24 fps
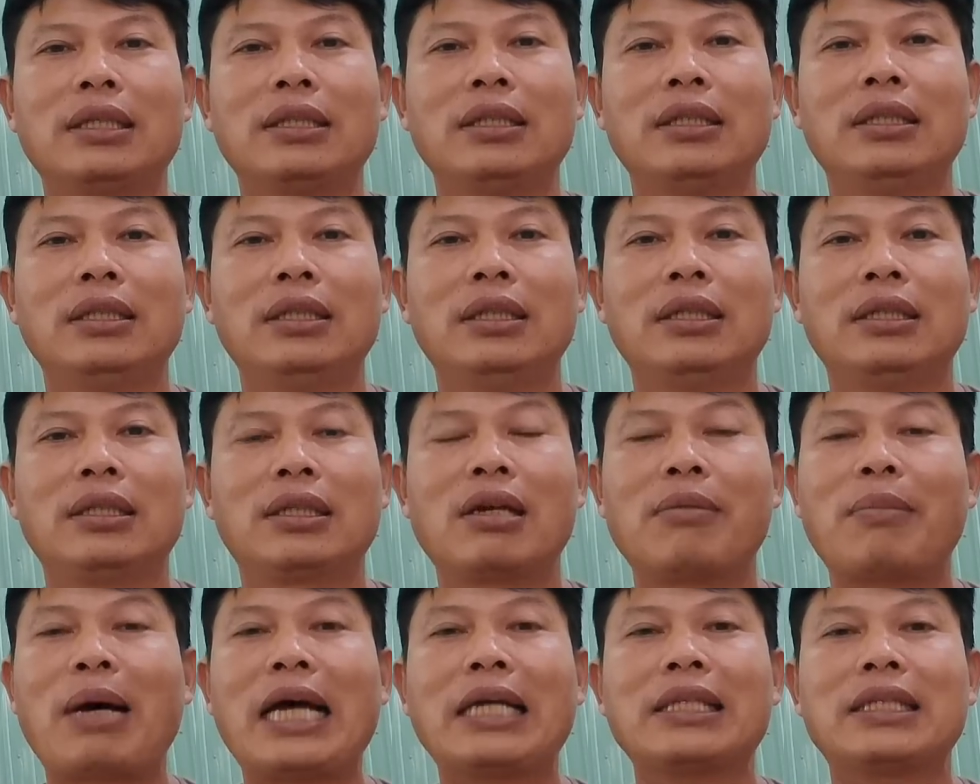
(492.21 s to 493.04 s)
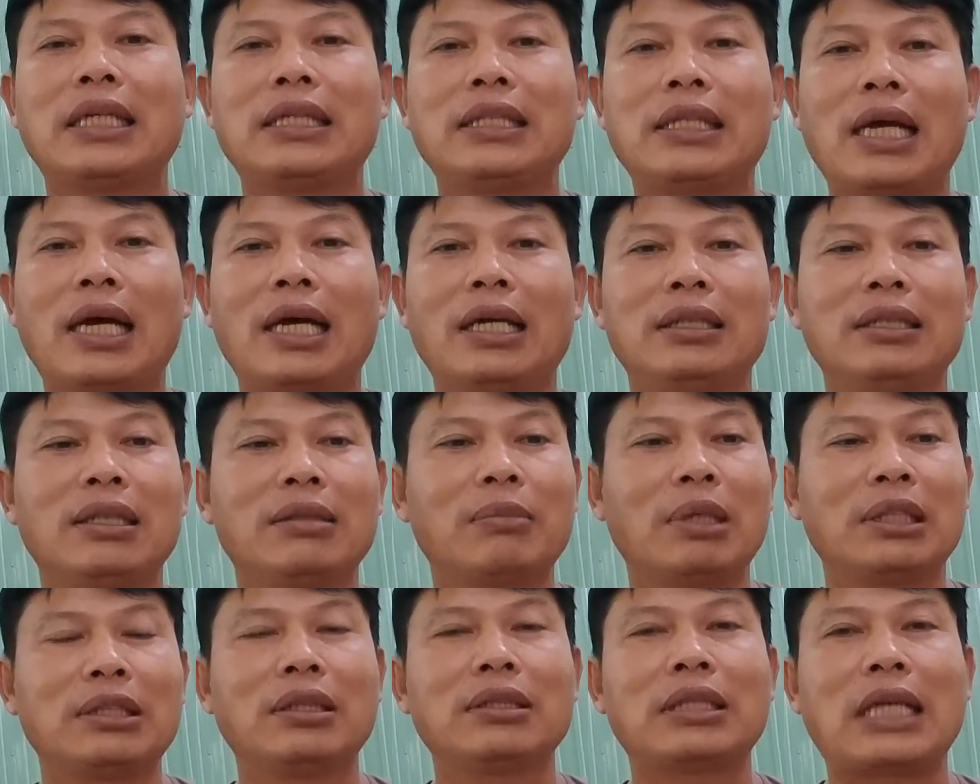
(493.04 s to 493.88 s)
Nó bay trên trời nhưng mà sự
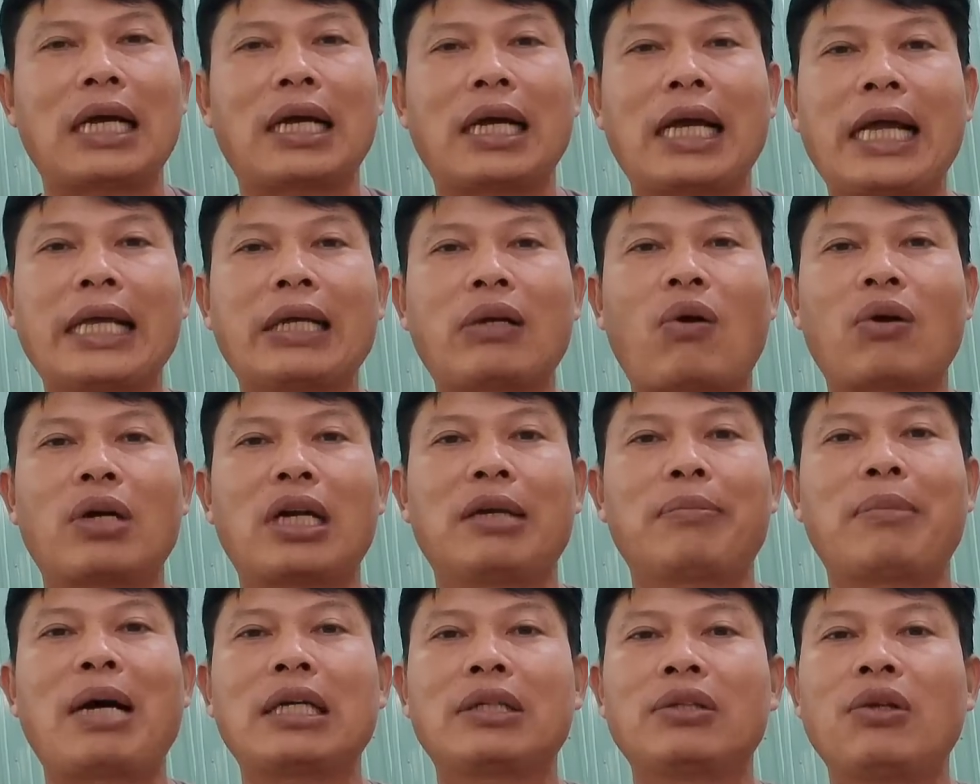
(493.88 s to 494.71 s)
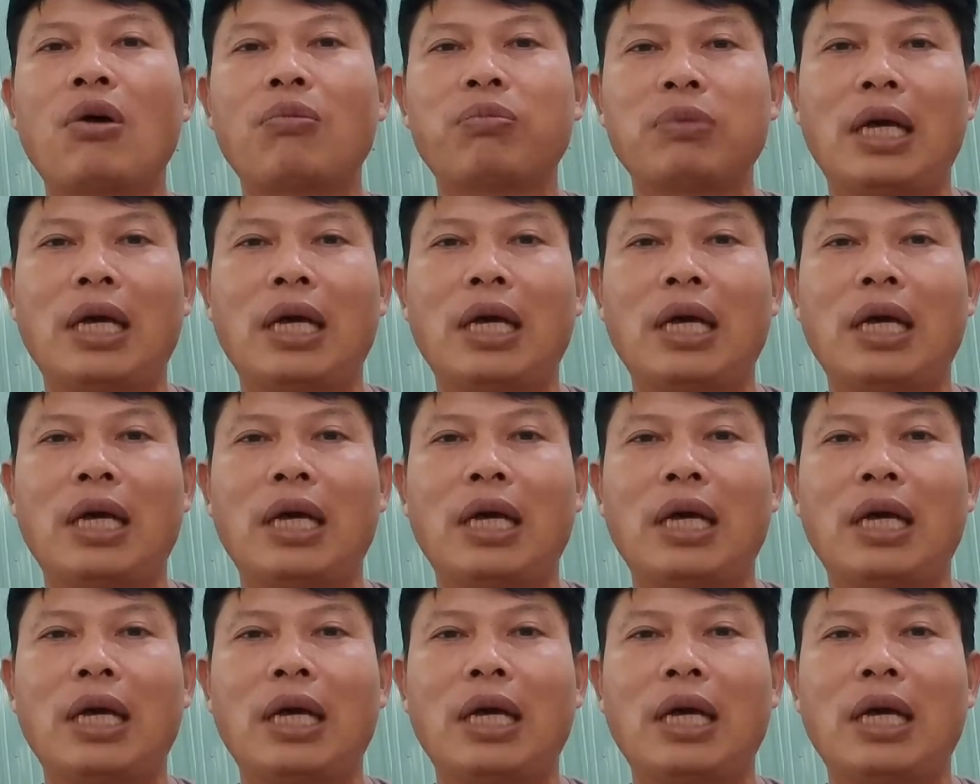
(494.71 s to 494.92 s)
thật hai con này bắt nhốt lại.